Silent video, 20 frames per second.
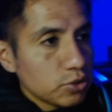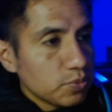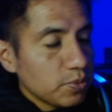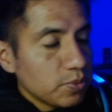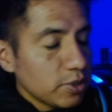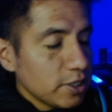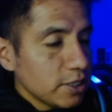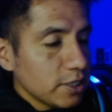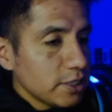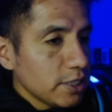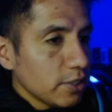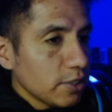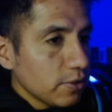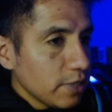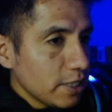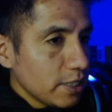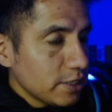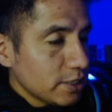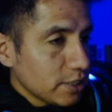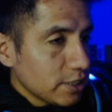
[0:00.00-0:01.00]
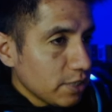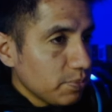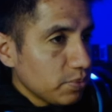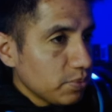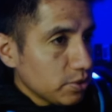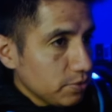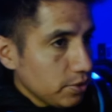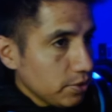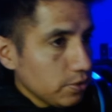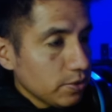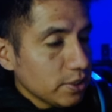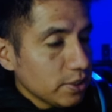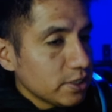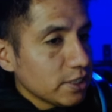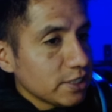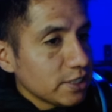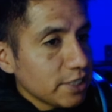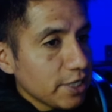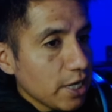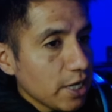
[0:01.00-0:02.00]
potenciadoras, Así es que, pues bueno,
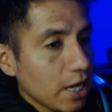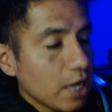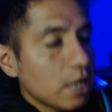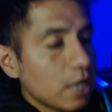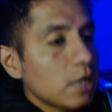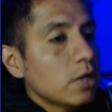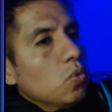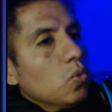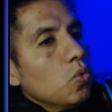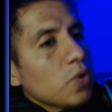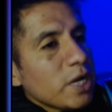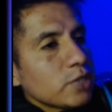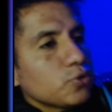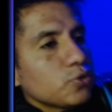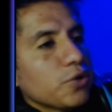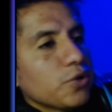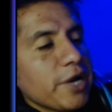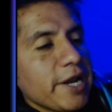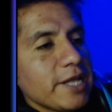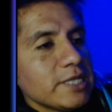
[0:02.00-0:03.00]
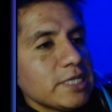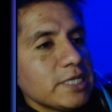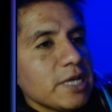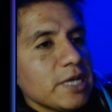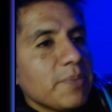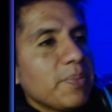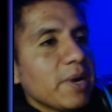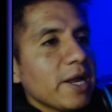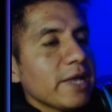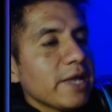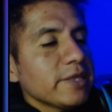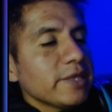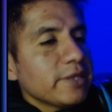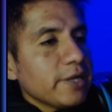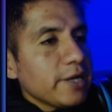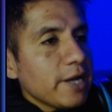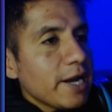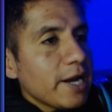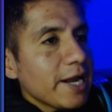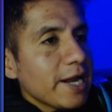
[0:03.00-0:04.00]
esta sería una sugerencia para
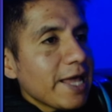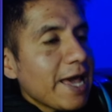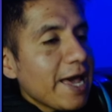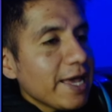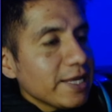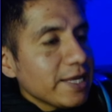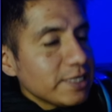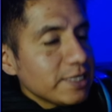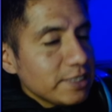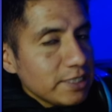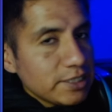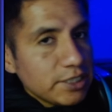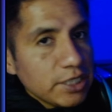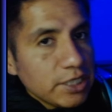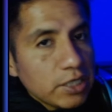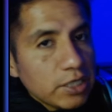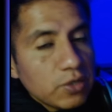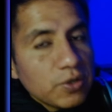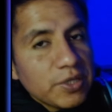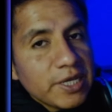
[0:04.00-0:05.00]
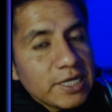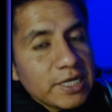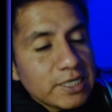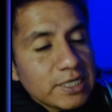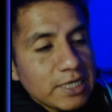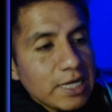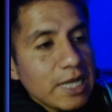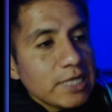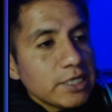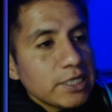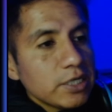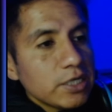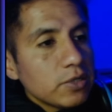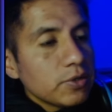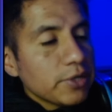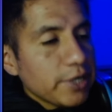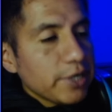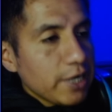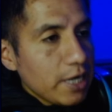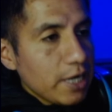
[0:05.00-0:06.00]
entrenar a este Psico 10
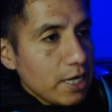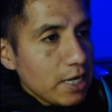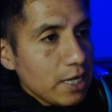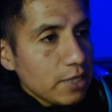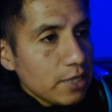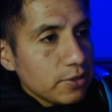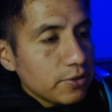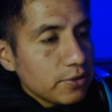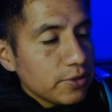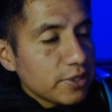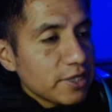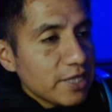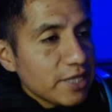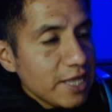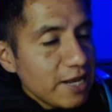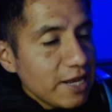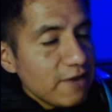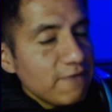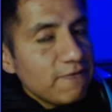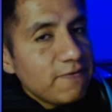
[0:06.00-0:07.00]
clásico regalado del